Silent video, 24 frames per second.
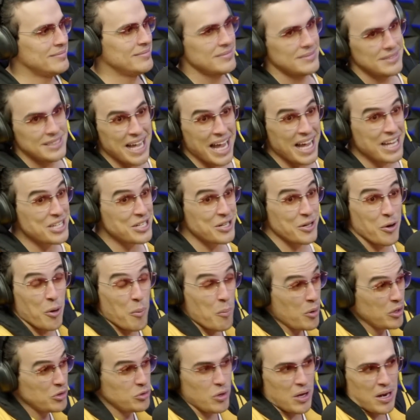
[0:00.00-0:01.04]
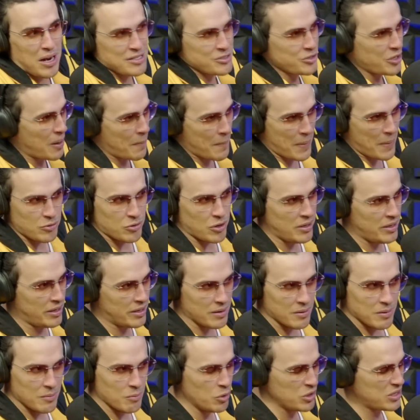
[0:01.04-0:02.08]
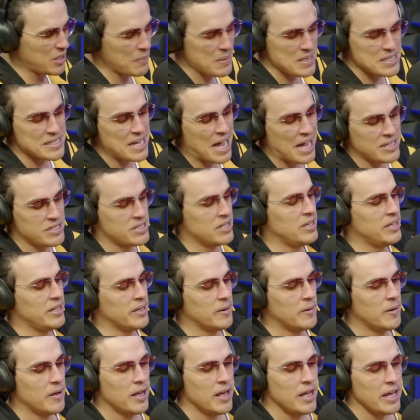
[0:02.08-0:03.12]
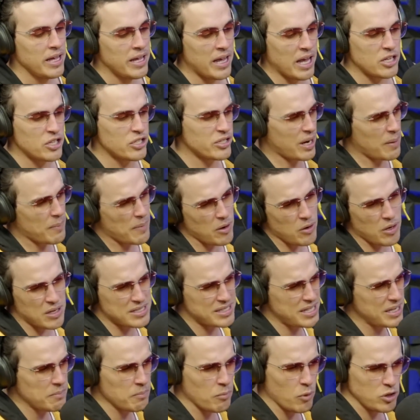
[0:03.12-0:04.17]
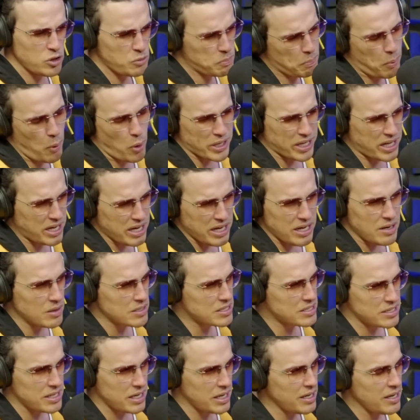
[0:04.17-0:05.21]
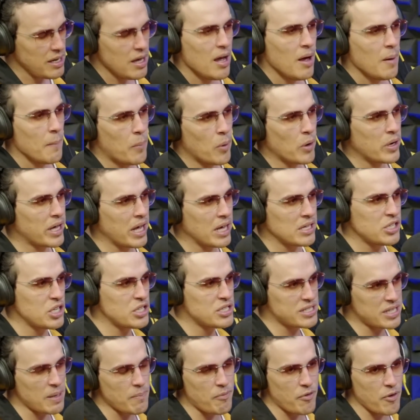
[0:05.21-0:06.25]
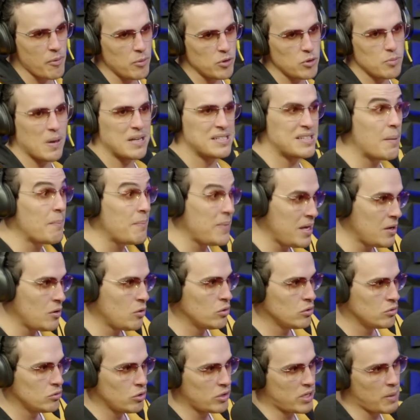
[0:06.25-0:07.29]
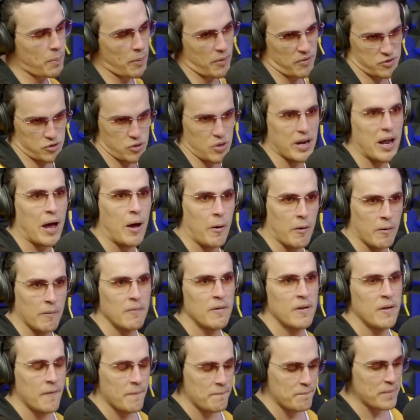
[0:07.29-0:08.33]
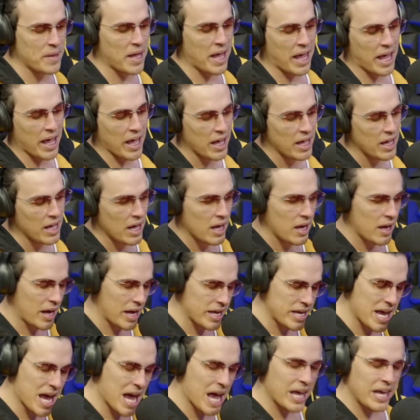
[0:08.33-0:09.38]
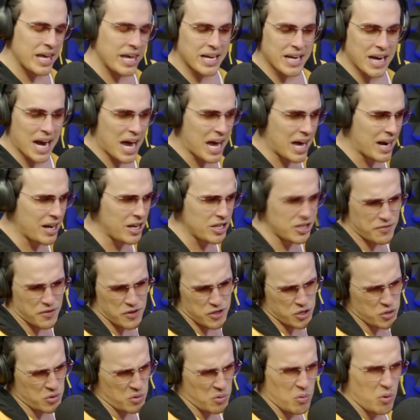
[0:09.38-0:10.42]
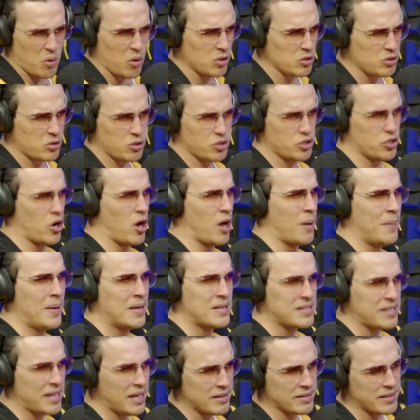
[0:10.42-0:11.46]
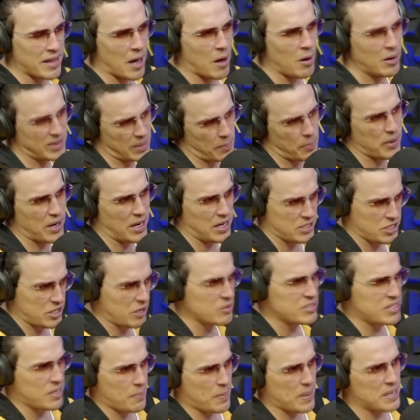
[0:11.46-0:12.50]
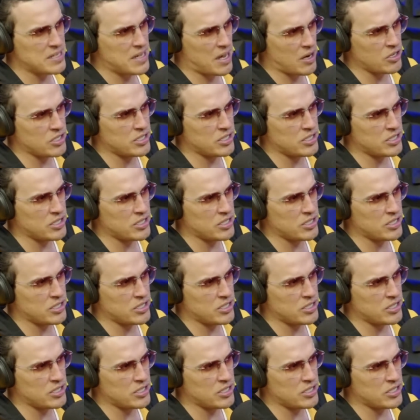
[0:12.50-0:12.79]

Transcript: E a gente criou muito relacionamento ali, uhum. muita amizade ali. E a gente trabalhou assim muito pouquinho assim, porque a gente sempre foi muito mais amigo do que do profissional. Que profissional, tá. É. E aí, cara, a gente fechou um ou outro job assim e tal, até ah, porque então ele tinha os empresários.